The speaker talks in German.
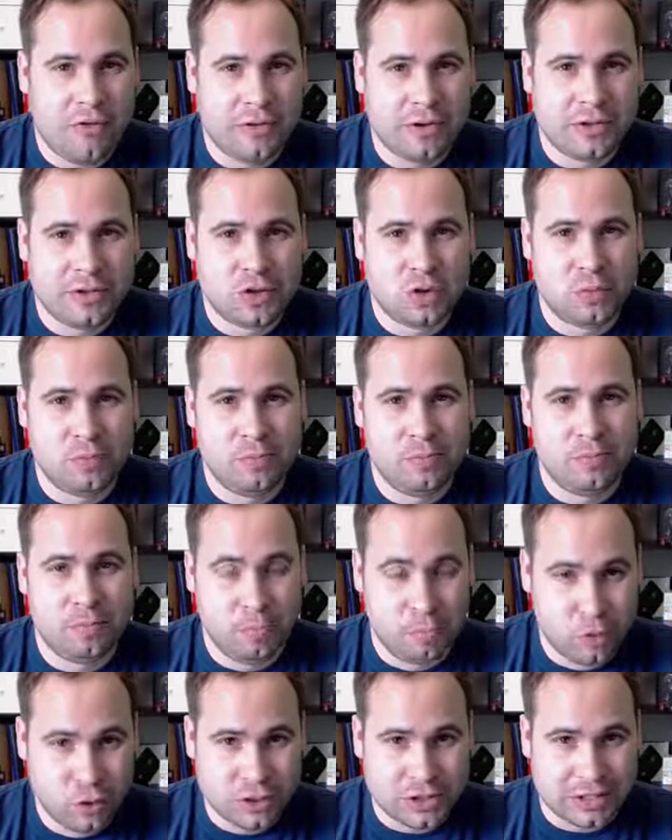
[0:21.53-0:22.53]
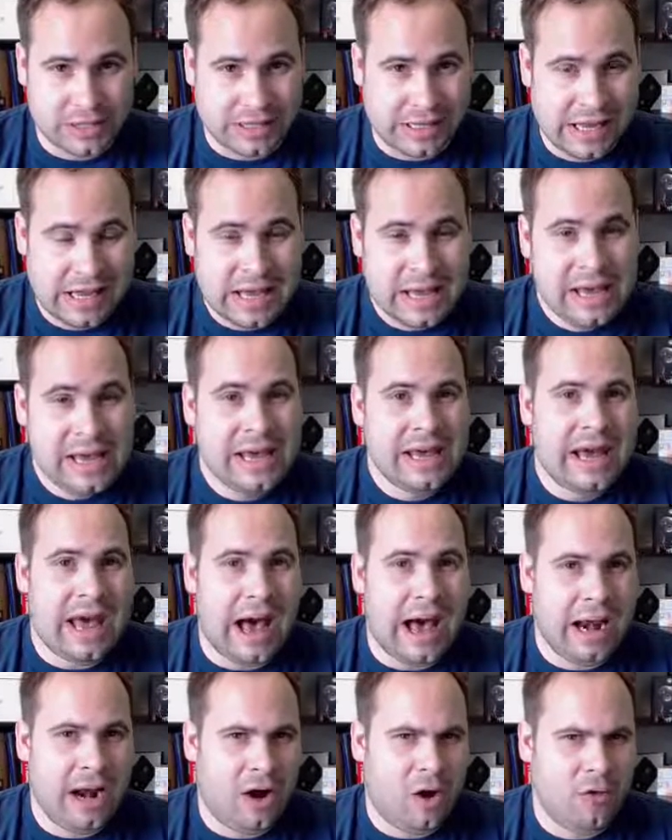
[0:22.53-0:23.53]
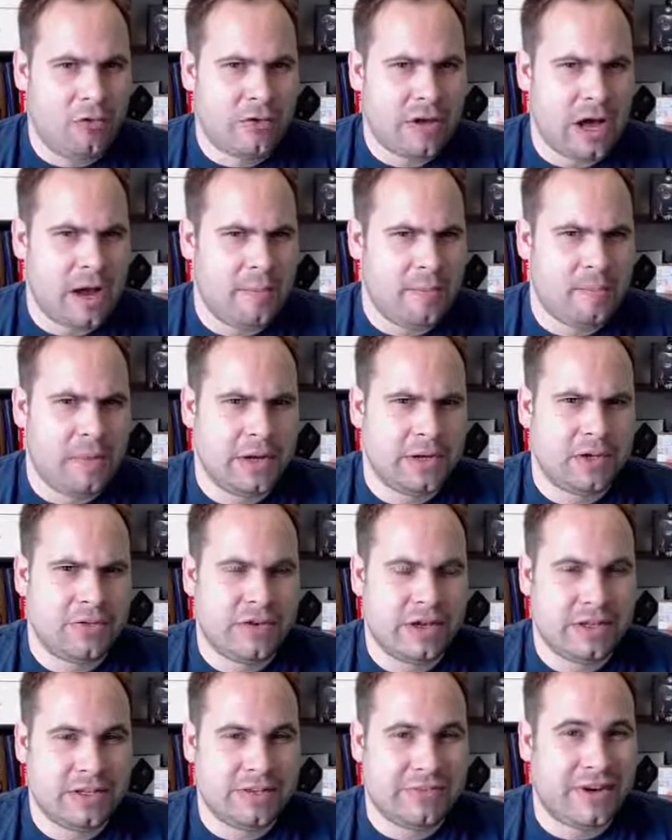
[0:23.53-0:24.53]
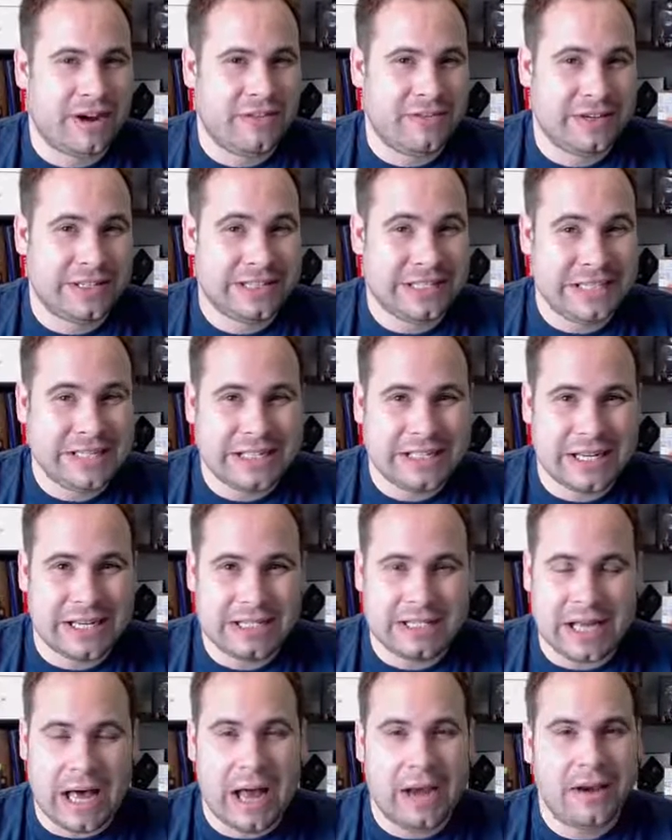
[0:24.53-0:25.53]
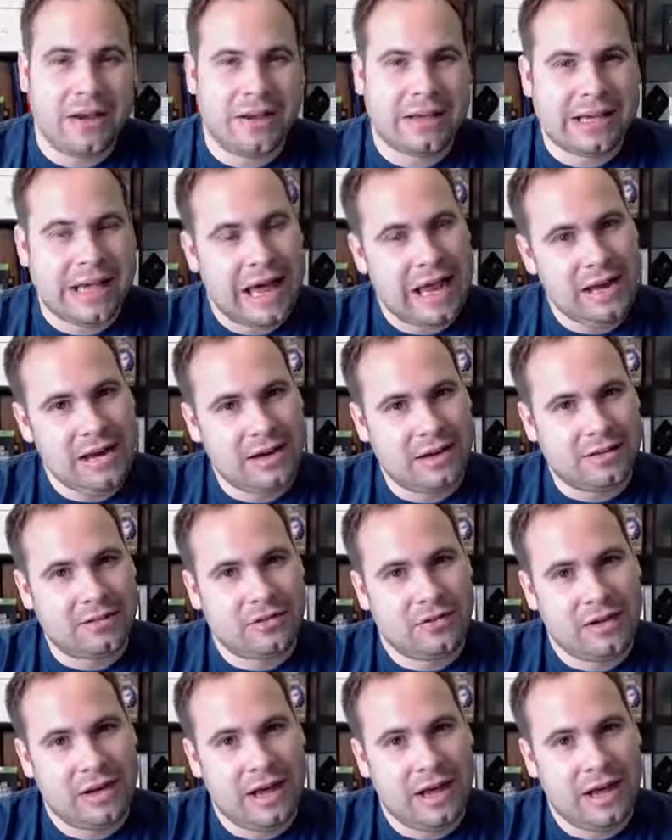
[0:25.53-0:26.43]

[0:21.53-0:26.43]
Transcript: öffnen zu müssen alle Aufgaben. Manche werden sich fragen, was ist das? Andere kennen das